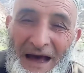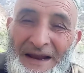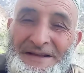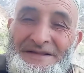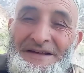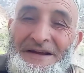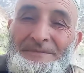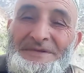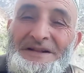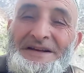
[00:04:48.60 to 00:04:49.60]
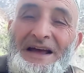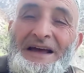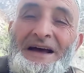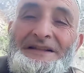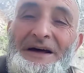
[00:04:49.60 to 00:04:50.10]
عريتيني مدن
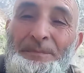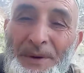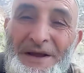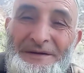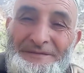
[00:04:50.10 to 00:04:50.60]
كايكا نربي